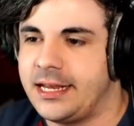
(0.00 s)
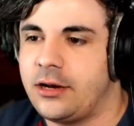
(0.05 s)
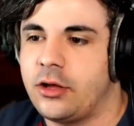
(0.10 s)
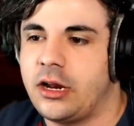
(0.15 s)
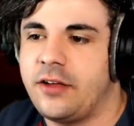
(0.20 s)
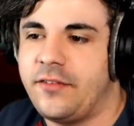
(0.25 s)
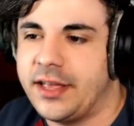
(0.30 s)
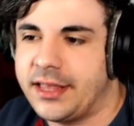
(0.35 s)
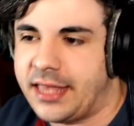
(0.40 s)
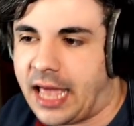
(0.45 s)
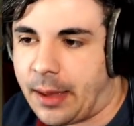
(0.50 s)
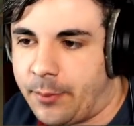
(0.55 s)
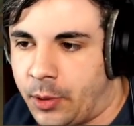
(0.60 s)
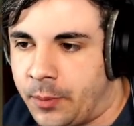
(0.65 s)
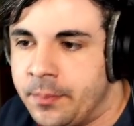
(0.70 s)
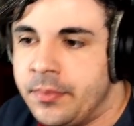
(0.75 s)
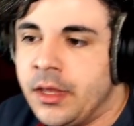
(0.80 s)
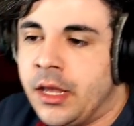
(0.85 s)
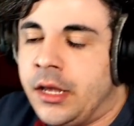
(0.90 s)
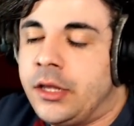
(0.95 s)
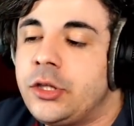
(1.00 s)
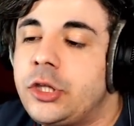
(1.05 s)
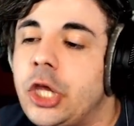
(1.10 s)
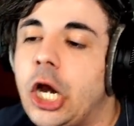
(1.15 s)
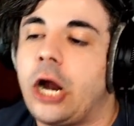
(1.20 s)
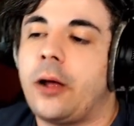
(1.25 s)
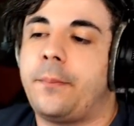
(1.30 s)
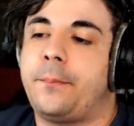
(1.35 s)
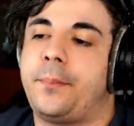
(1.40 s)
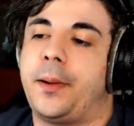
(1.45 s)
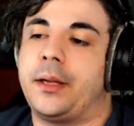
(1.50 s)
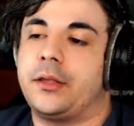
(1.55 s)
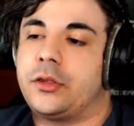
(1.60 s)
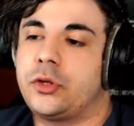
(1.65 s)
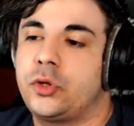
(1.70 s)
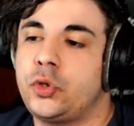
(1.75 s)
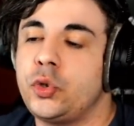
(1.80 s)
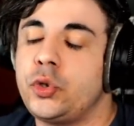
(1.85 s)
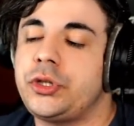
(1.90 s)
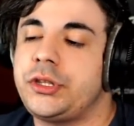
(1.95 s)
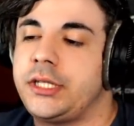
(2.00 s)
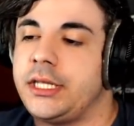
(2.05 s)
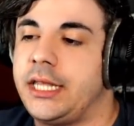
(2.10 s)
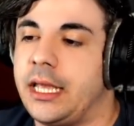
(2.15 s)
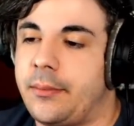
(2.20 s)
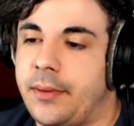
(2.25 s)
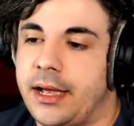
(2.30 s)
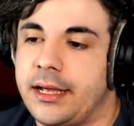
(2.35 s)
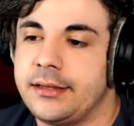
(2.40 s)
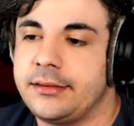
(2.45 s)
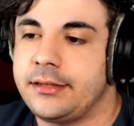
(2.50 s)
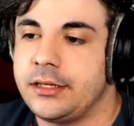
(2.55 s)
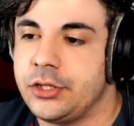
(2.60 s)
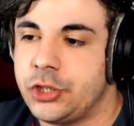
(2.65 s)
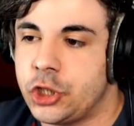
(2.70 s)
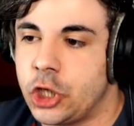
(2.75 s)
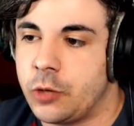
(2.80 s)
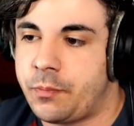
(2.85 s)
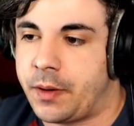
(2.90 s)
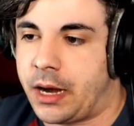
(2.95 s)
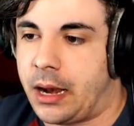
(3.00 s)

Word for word: Allora vediamo Droppa tutti i diamanti in giro per